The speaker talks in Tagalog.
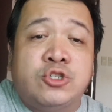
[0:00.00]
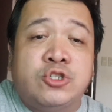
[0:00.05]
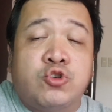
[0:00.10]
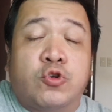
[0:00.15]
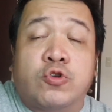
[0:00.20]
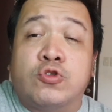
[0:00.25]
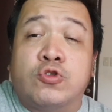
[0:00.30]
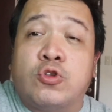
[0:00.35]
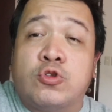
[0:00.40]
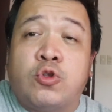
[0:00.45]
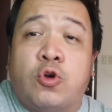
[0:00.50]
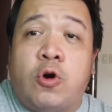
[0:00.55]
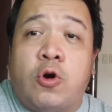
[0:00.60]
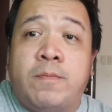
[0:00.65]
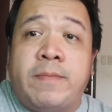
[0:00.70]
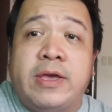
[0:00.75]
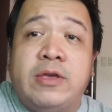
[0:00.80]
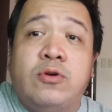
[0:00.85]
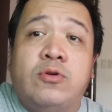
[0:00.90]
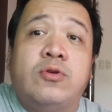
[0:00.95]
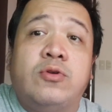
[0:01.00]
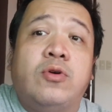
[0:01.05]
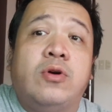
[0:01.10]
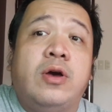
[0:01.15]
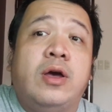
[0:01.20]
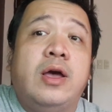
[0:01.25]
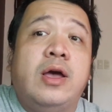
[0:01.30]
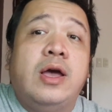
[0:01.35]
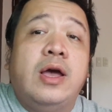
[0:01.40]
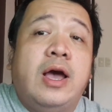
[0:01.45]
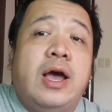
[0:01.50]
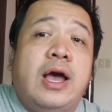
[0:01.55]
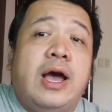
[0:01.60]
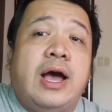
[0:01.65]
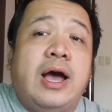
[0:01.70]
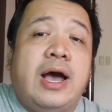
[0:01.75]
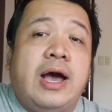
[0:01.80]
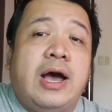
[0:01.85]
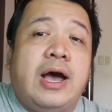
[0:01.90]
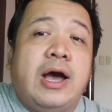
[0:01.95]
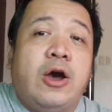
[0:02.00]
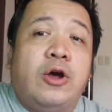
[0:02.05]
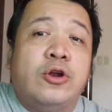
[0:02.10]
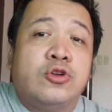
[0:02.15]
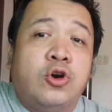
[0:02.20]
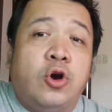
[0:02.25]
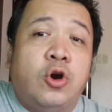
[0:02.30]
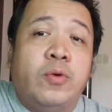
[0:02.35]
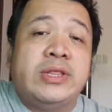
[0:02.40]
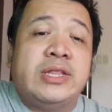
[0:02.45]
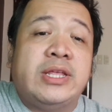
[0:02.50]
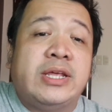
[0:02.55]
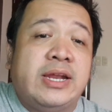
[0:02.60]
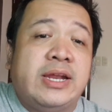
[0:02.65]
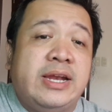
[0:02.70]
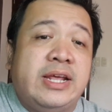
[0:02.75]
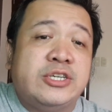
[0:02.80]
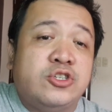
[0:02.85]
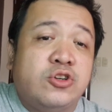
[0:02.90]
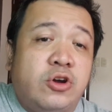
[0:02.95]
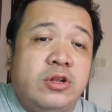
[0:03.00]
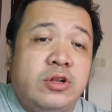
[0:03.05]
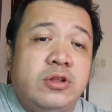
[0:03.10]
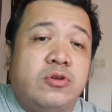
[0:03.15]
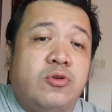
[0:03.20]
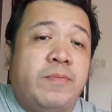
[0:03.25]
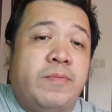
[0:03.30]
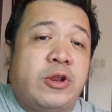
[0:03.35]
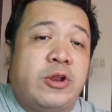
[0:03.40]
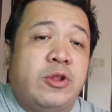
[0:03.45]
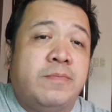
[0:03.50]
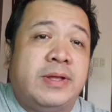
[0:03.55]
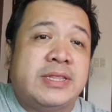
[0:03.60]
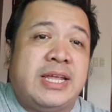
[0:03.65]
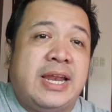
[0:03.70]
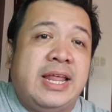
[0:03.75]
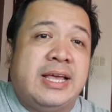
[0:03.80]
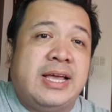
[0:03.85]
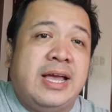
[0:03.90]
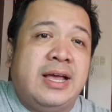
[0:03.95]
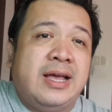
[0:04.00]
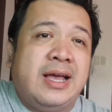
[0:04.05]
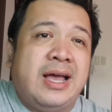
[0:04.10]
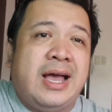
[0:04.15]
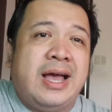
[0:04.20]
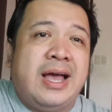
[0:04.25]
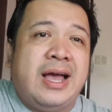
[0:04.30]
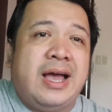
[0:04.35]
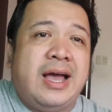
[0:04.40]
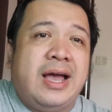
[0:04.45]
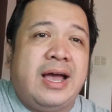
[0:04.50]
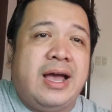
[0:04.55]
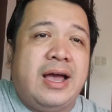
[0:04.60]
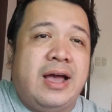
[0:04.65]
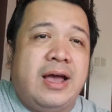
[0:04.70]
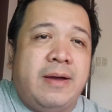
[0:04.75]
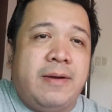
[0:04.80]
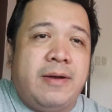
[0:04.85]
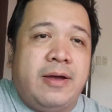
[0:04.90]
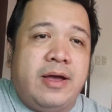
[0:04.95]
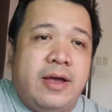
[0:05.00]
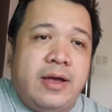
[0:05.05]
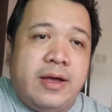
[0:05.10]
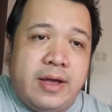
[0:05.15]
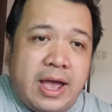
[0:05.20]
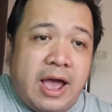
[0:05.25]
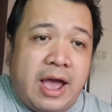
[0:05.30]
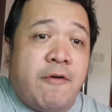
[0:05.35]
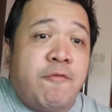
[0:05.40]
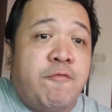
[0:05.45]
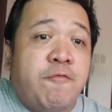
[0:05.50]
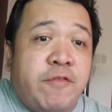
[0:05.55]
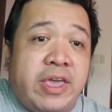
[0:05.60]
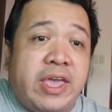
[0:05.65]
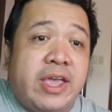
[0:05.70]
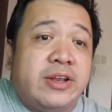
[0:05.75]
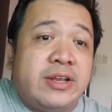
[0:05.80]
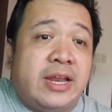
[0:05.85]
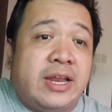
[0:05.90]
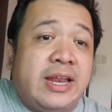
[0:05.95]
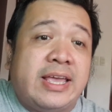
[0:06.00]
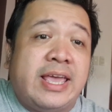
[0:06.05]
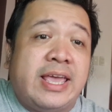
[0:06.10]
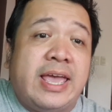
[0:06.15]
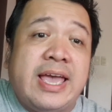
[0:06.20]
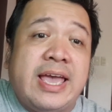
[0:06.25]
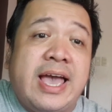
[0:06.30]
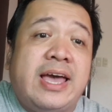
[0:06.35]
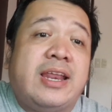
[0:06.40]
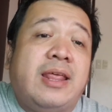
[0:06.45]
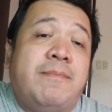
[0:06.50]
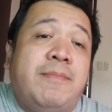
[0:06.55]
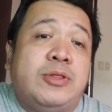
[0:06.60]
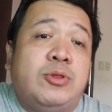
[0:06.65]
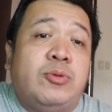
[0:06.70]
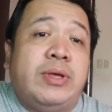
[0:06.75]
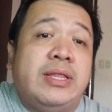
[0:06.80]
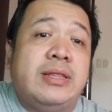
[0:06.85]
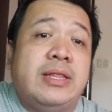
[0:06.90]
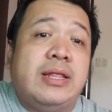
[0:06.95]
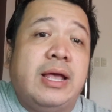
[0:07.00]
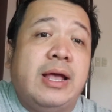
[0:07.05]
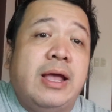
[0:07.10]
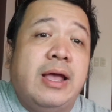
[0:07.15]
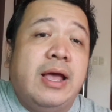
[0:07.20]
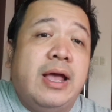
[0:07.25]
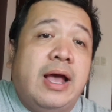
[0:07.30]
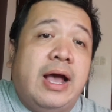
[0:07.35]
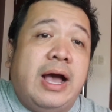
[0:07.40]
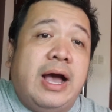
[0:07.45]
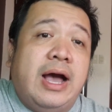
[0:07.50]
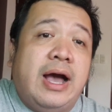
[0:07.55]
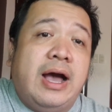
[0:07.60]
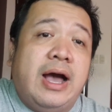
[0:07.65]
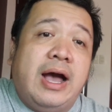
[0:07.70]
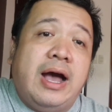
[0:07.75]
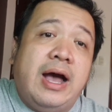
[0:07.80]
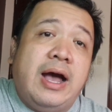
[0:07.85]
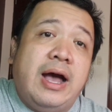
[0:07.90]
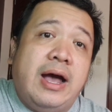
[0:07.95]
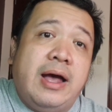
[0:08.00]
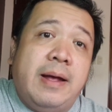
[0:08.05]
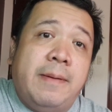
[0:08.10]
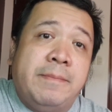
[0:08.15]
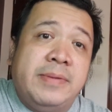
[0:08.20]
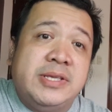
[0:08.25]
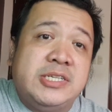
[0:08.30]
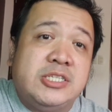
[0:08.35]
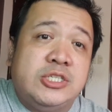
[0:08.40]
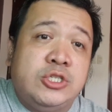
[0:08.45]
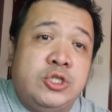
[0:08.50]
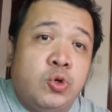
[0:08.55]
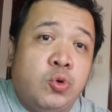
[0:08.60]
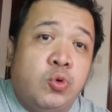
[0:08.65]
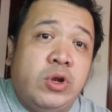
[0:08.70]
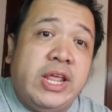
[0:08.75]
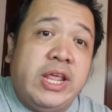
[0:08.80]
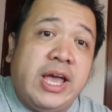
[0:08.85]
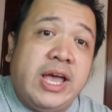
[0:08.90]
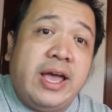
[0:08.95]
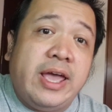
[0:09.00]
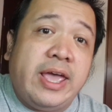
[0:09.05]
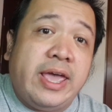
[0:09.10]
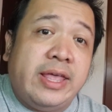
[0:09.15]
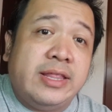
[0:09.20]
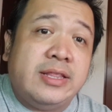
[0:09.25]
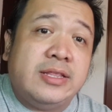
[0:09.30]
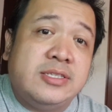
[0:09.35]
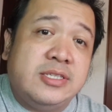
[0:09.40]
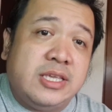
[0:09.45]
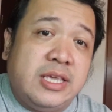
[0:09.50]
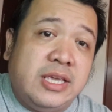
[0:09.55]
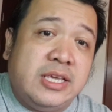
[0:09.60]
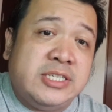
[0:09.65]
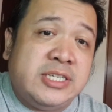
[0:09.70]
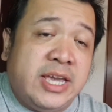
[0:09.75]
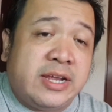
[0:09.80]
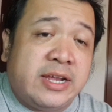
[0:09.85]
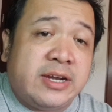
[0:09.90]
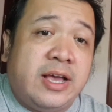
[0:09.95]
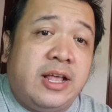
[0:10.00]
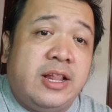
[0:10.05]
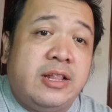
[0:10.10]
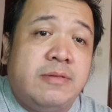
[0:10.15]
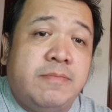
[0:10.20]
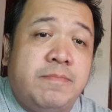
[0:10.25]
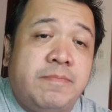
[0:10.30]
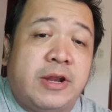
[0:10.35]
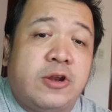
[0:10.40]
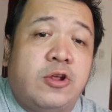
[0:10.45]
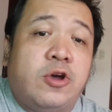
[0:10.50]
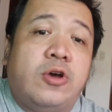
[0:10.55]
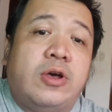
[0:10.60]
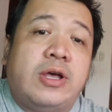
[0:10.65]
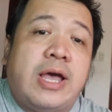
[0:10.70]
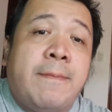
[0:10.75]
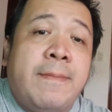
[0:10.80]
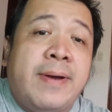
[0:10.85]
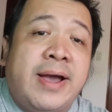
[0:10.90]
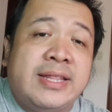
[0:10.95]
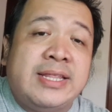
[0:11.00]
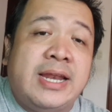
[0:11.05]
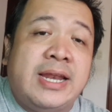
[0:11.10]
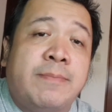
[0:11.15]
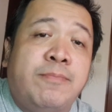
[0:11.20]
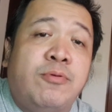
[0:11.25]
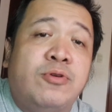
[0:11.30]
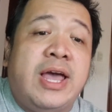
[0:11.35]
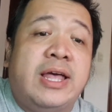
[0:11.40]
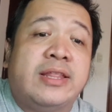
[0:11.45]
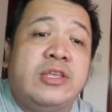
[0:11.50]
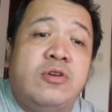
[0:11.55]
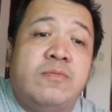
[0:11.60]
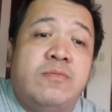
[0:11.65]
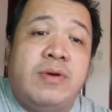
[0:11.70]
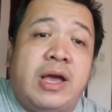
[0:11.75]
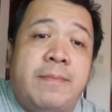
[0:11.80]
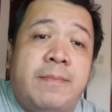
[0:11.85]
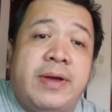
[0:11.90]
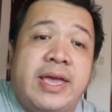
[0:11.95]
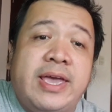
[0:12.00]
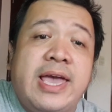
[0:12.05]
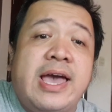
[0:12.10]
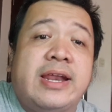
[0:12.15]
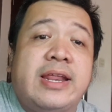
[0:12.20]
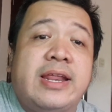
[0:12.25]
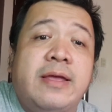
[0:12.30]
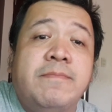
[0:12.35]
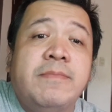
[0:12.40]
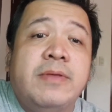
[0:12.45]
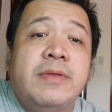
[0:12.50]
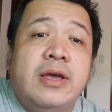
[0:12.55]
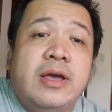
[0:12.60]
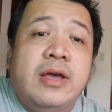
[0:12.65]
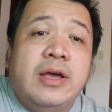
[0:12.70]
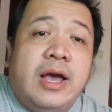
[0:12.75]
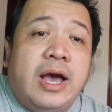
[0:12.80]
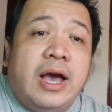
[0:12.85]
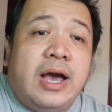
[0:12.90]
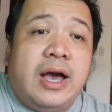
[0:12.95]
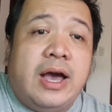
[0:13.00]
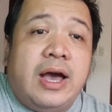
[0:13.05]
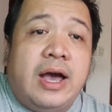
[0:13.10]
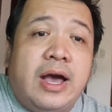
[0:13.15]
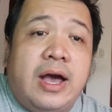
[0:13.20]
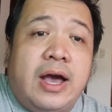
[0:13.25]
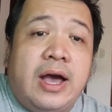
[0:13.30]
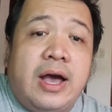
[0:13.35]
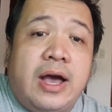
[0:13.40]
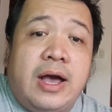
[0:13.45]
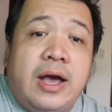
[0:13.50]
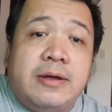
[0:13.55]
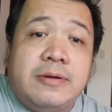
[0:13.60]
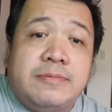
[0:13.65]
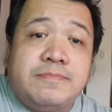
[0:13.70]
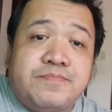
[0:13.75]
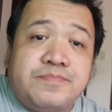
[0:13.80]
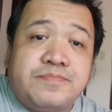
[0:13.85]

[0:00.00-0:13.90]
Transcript: sure kung totoo ba yung uh, ongoing na relasyon, kung meron ba talagang uh, affair na nangyayari between uh, Miss Julia and si Gerald. Pero abangan na lang po natin yung mga mangyayari. Uh,